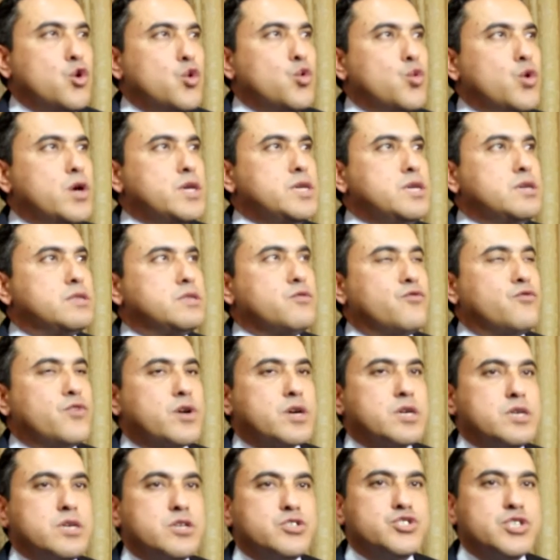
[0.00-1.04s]
وهي
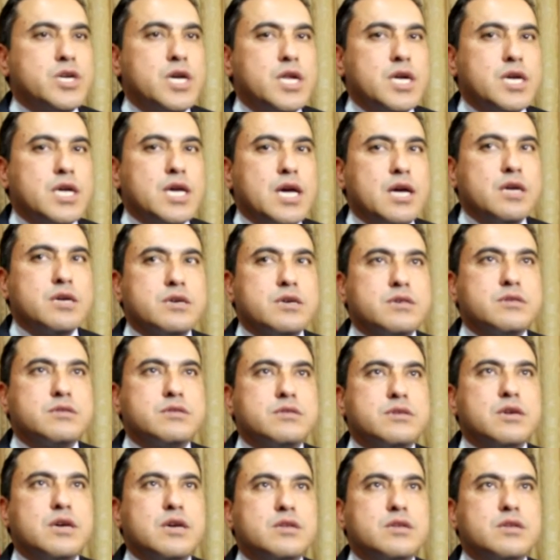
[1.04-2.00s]
اتفاقية شراكة يخص